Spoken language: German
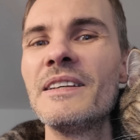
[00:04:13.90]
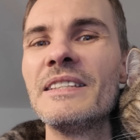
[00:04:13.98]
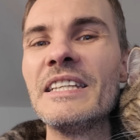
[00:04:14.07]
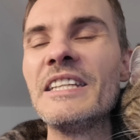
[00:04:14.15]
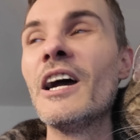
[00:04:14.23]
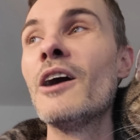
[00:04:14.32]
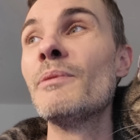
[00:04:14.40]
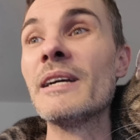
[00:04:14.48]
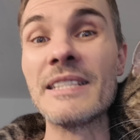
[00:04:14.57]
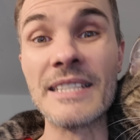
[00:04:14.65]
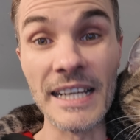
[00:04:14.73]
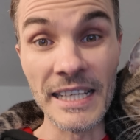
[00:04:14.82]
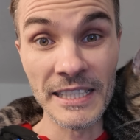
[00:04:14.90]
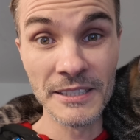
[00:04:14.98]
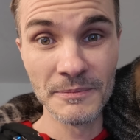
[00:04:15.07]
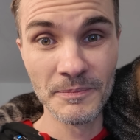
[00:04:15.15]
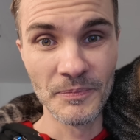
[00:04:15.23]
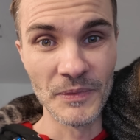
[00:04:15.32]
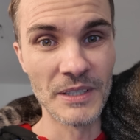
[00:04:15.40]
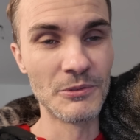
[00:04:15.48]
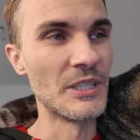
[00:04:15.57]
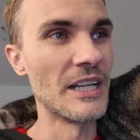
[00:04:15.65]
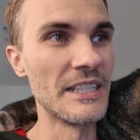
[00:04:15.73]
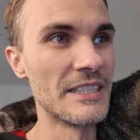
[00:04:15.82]
sich die Arbeit teilen, ne,
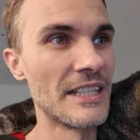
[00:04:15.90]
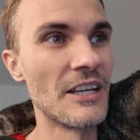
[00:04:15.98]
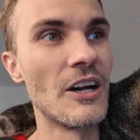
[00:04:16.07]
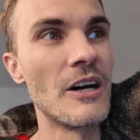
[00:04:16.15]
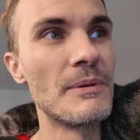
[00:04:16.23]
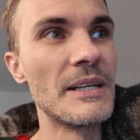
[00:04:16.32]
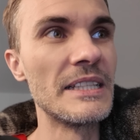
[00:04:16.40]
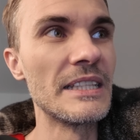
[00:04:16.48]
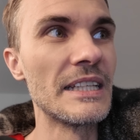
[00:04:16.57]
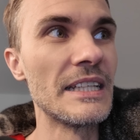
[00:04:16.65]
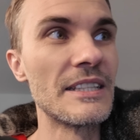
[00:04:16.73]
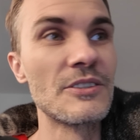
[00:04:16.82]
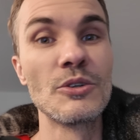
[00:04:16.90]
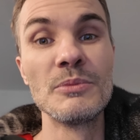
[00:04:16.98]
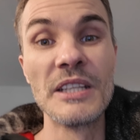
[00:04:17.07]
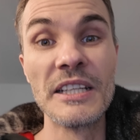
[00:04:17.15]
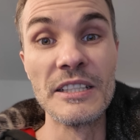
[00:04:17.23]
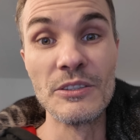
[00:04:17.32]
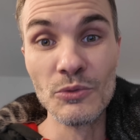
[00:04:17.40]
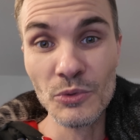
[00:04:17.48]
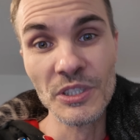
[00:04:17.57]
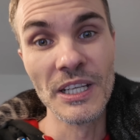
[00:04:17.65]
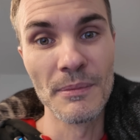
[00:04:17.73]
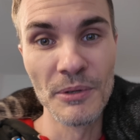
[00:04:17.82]
wo der eine danach arbeiten geht, das kommt danach
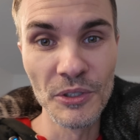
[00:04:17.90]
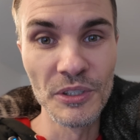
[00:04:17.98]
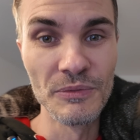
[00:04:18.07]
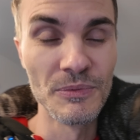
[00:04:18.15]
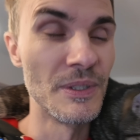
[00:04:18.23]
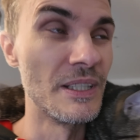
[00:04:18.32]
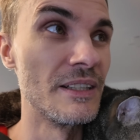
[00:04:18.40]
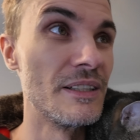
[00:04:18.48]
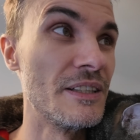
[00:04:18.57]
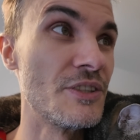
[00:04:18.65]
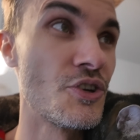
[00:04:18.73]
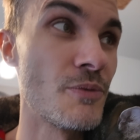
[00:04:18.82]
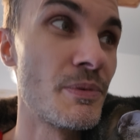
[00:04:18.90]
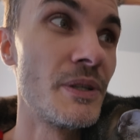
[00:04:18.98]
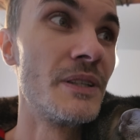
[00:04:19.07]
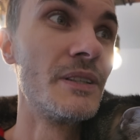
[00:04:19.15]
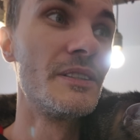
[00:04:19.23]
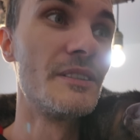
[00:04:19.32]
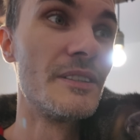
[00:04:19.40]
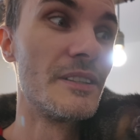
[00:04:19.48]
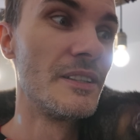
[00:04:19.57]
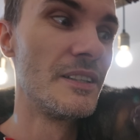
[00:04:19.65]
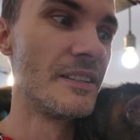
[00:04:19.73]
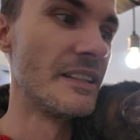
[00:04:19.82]
hinzu. Ich habe noch einen, äh, einen Job,
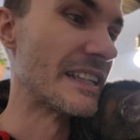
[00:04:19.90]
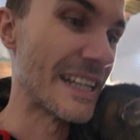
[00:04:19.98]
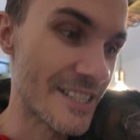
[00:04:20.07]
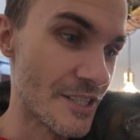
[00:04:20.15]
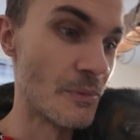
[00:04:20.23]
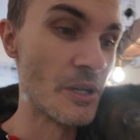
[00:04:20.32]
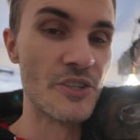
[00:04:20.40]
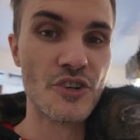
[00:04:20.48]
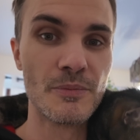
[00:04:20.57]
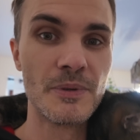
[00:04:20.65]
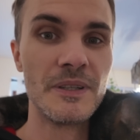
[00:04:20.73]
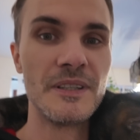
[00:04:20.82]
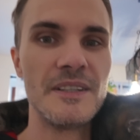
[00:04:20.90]
einen ganz normalen Job.